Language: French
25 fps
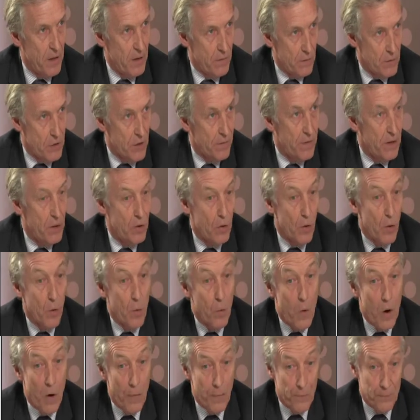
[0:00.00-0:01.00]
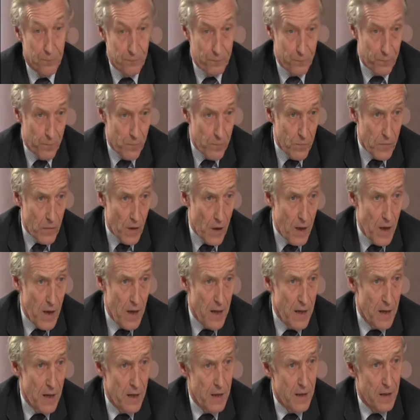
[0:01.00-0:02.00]
Vous savez que Rouen
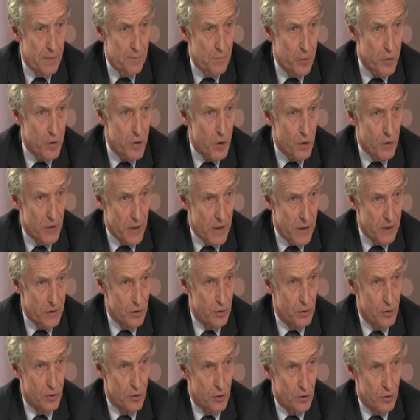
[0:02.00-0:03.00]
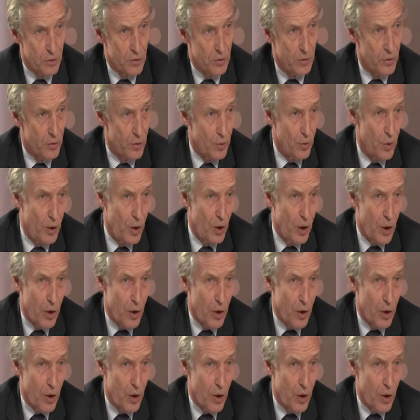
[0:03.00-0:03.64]
a un pourcentage de,